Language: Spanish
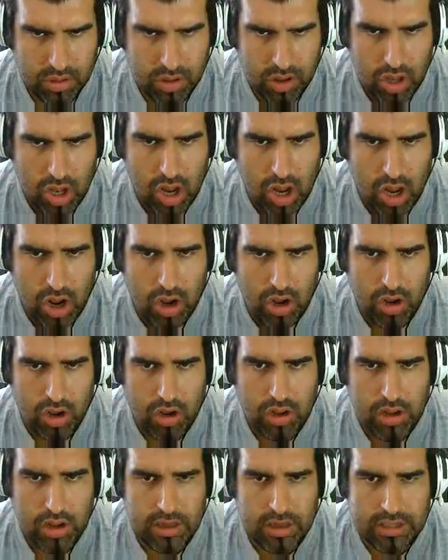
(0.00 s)
¡No!
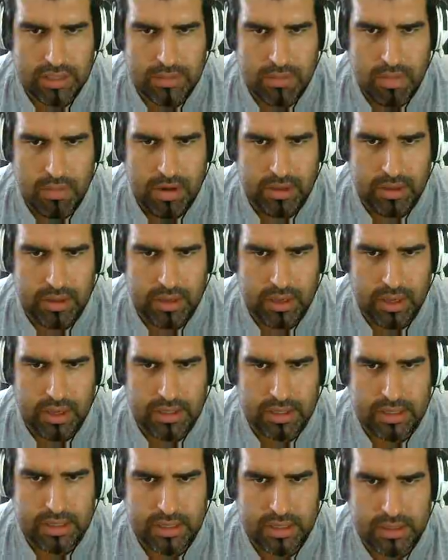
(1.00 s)
Se me va el
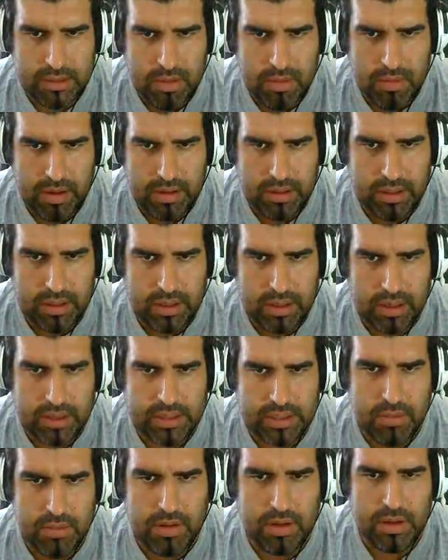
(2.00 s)
T-Rex, se me va el T-Rex,
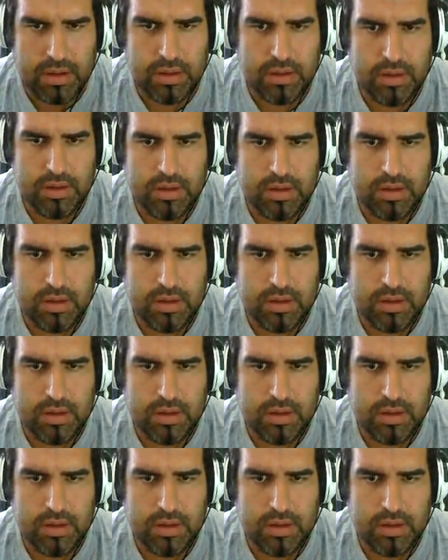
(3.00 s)
se me va.